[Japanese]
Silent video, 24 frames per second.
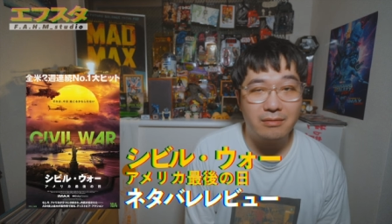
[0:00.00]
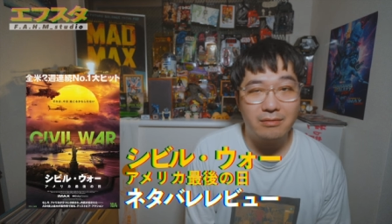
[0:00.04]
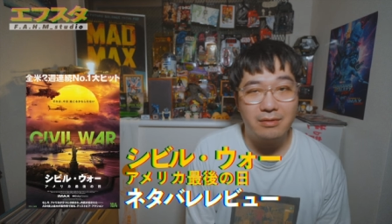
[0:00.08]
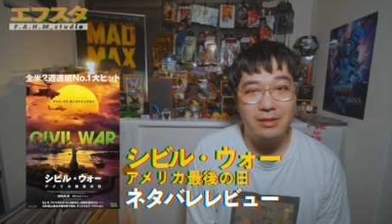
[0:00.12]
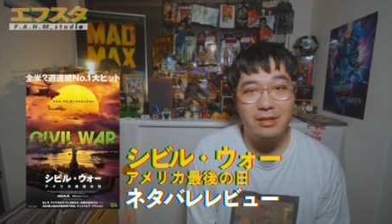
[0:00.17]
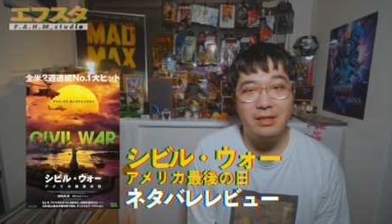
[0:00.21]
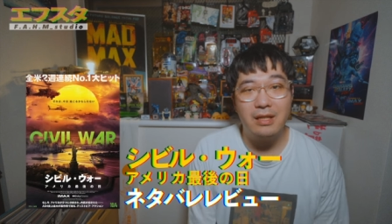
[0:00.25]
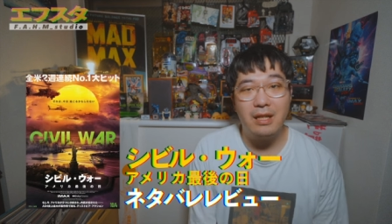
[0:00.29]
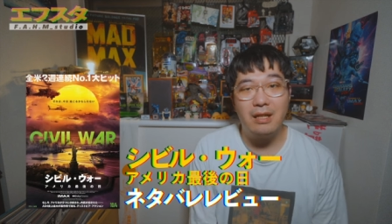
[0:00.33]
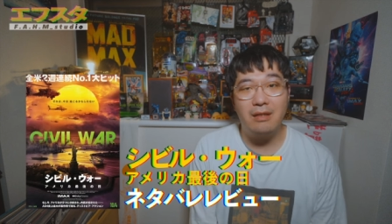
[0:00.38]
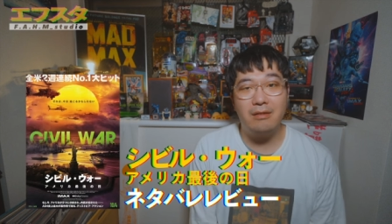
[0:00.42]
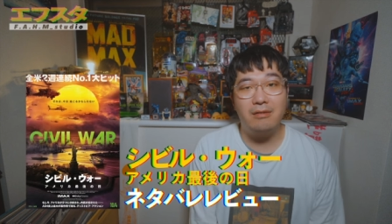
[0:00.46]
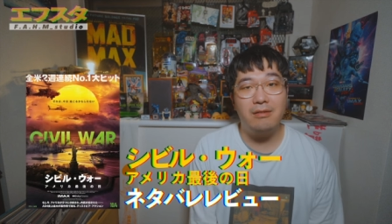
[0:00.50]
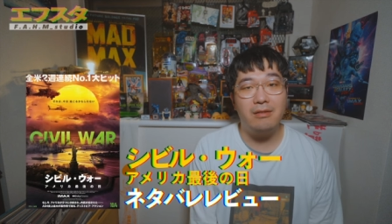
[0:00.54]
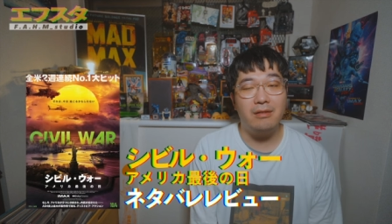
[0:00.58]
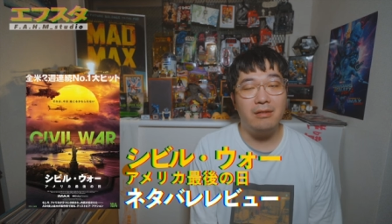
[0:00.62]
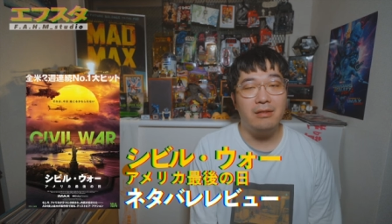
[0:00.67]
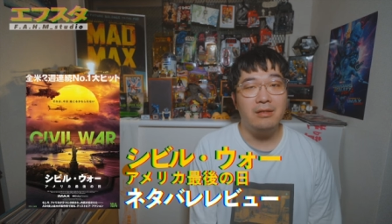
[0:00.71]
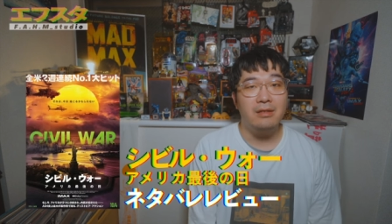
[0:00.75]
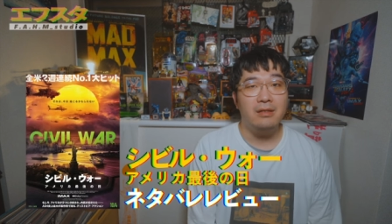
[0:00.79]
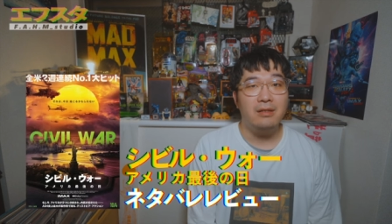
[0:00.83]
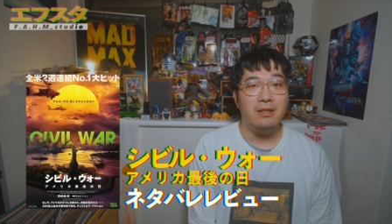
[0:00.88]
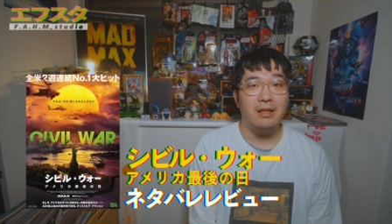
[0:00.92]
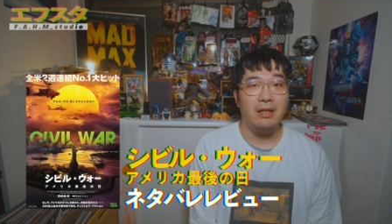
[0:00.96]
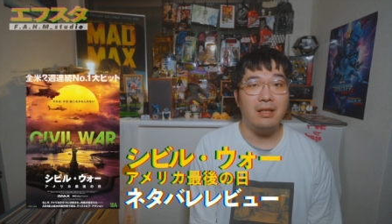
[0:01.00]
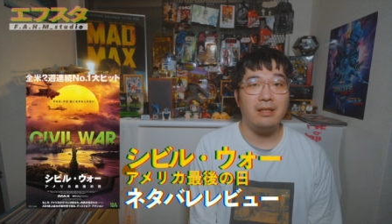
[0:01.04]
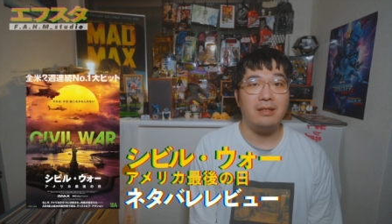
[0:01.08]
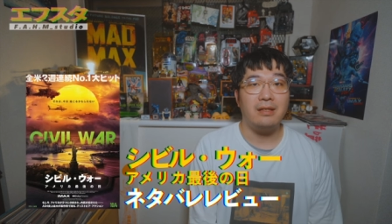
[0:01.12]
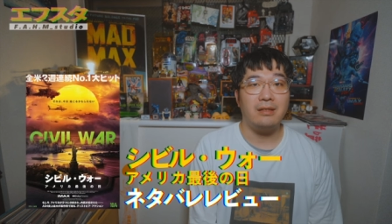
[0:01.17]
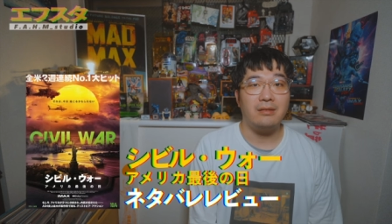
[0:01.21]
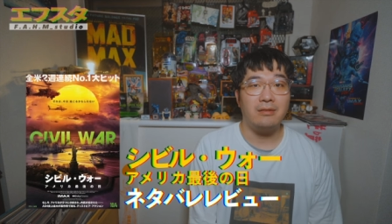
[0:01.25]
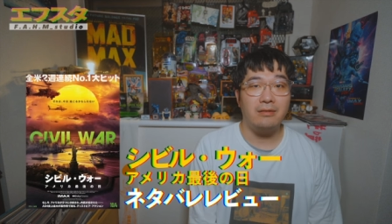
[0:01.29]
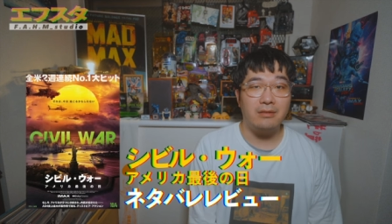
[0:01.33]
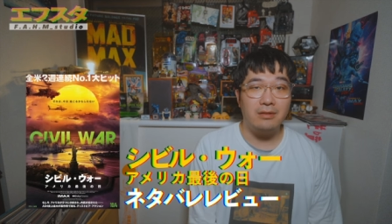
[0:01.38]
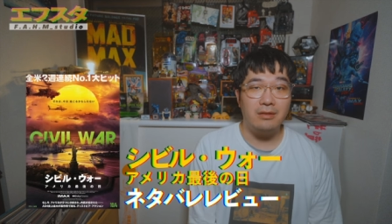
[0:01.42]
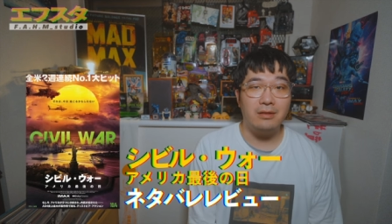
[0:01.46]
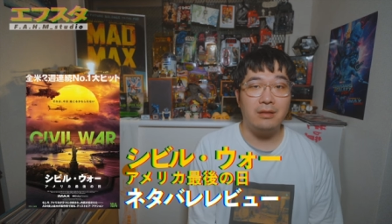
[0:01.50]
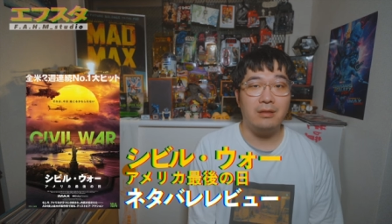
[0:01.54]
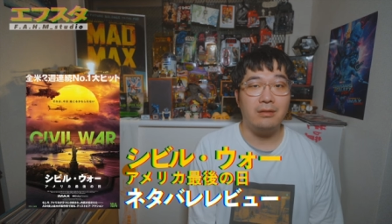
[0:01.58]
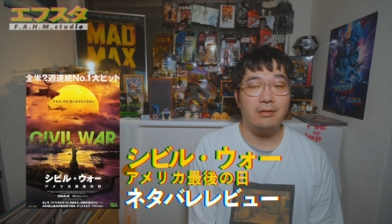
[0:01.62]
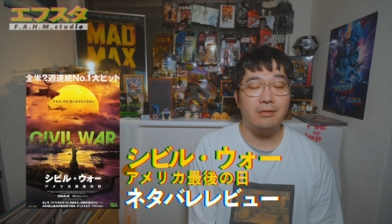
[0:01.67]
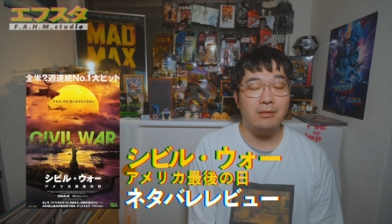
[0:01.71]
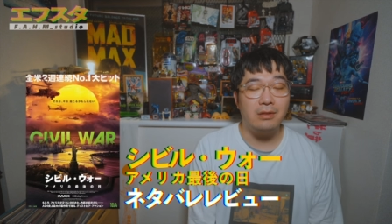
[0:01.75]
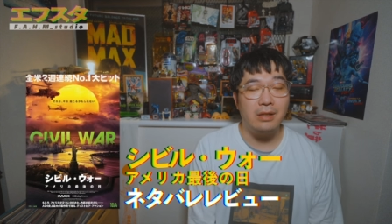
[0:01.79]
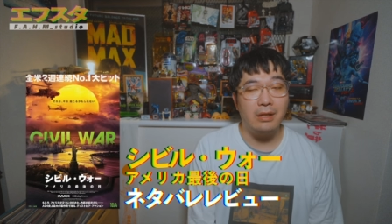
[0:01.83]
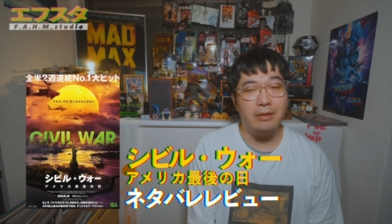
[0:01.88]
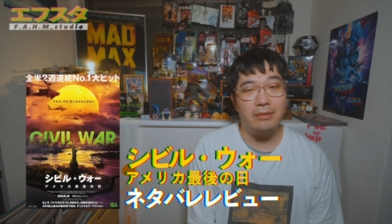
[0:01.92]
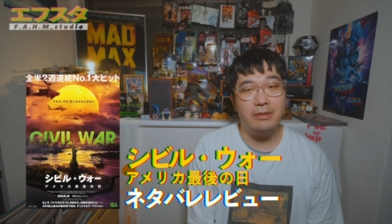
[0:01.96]
こちらを、えー、早速、
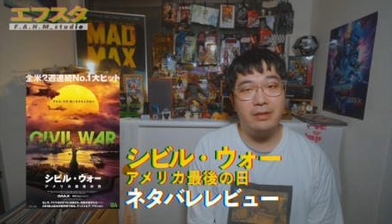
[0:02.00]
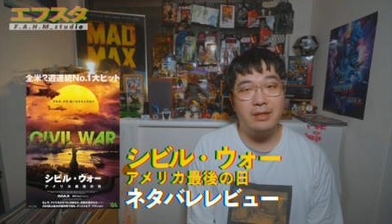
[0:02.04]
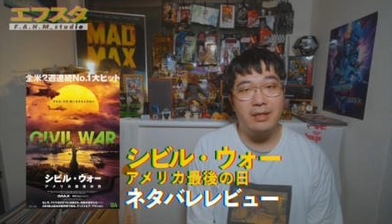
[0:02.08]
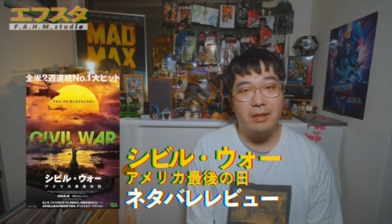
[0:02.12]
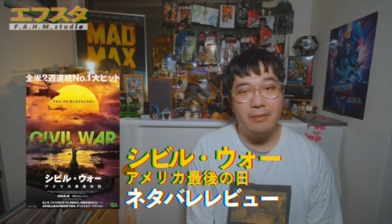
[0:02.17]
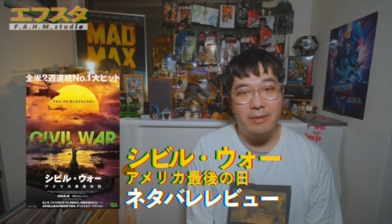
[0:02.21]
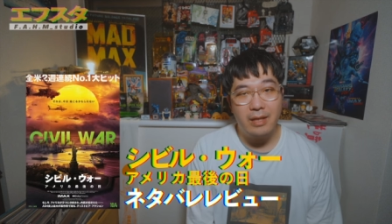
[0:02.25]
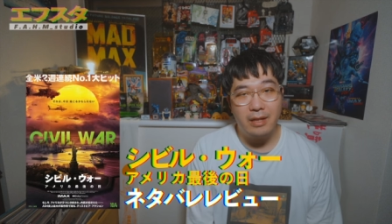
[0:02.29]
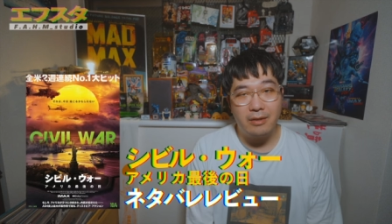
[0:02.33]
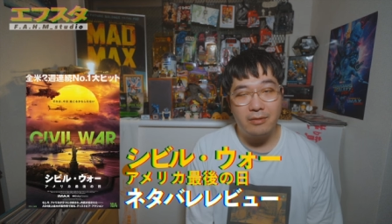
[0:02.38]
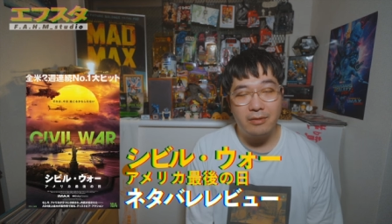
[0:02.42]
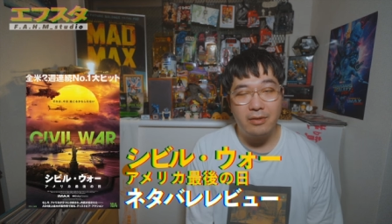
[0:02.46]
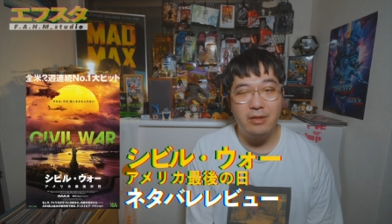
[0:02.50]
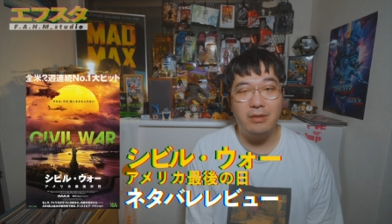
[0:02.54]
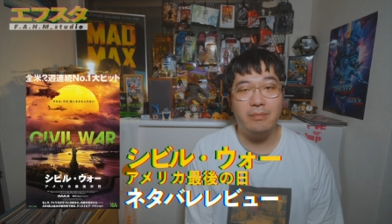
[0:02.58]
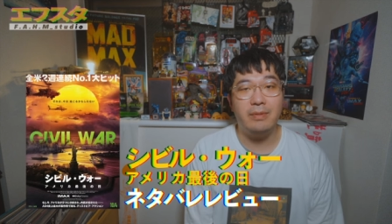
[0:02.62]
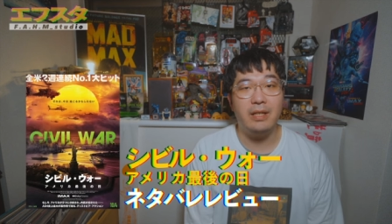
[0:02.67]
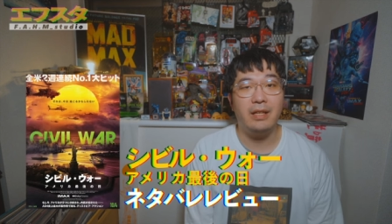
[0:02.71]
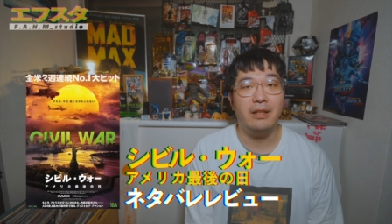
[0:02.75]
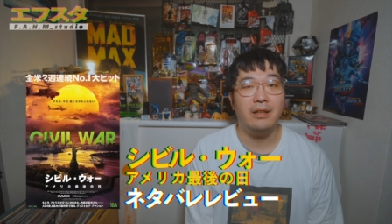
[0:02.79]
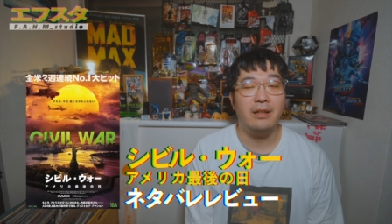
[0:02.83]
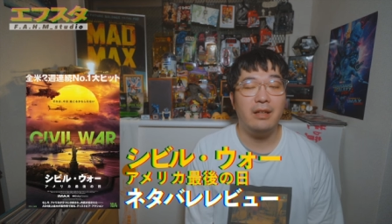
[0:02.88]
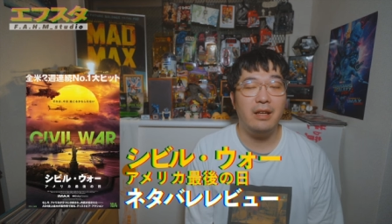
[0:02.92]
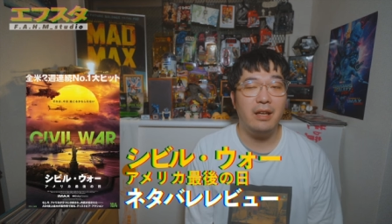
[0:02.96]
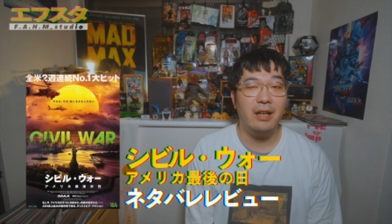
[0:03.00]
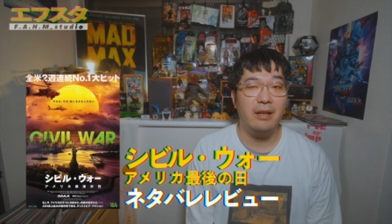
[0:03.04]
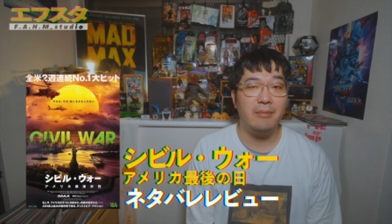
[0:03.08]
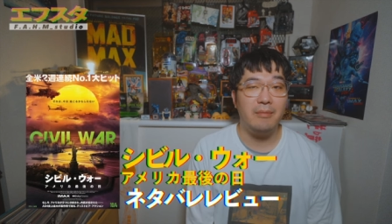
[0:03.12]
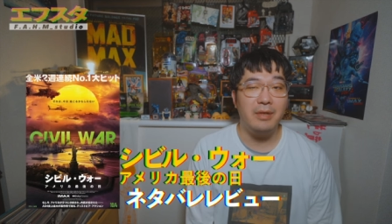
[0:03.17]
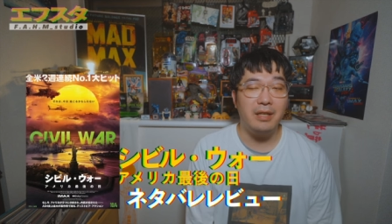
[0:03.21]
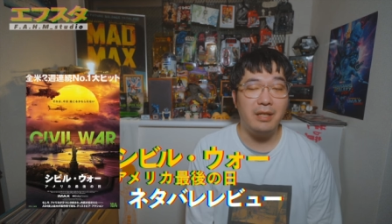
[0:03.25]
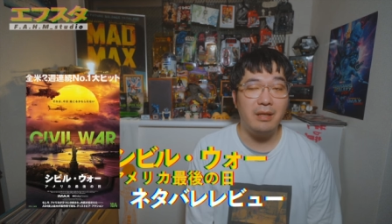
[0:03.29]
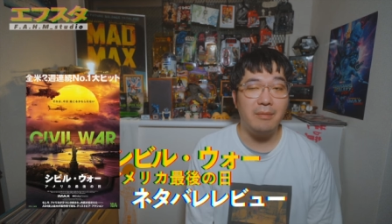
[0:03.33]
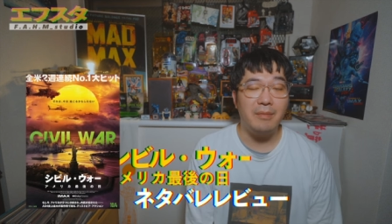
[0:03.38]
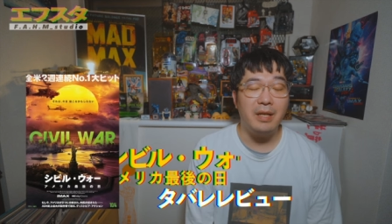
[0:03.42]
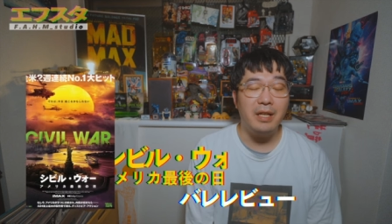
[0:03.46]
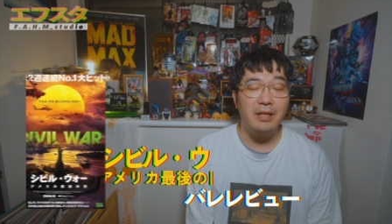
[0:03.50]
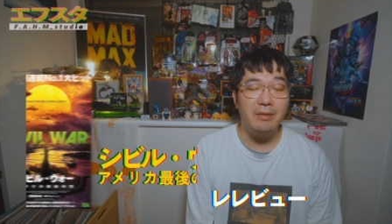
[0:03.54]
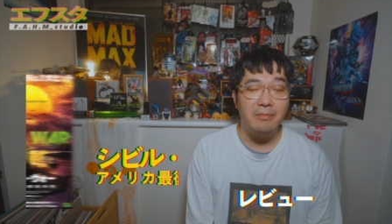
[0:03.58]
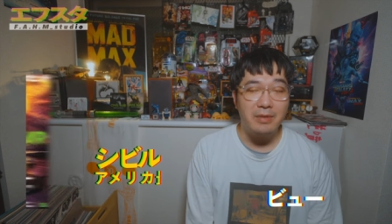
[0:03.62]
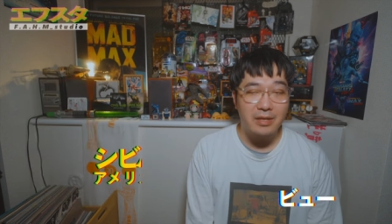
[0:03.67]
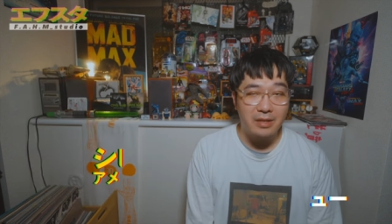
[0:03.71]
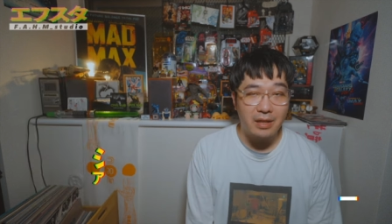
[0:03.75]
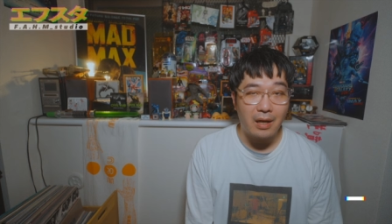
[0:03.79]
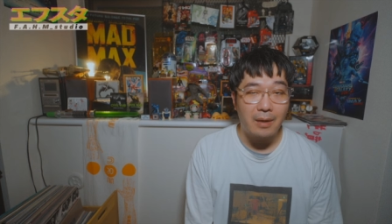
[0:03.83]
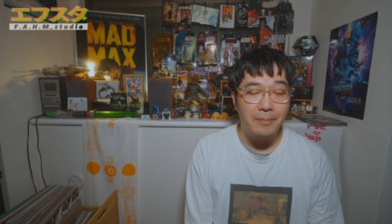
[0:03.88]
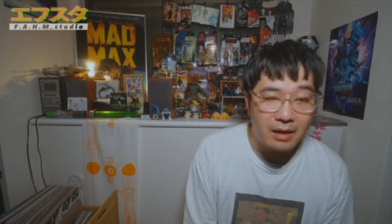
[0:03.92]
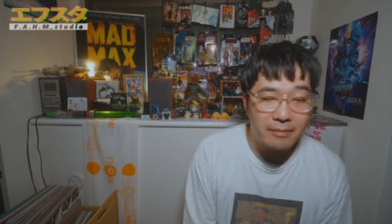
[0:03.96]
公開2日目土曜日、え見てまいりま
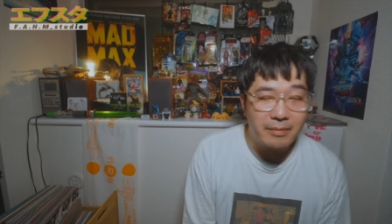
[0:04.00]
した。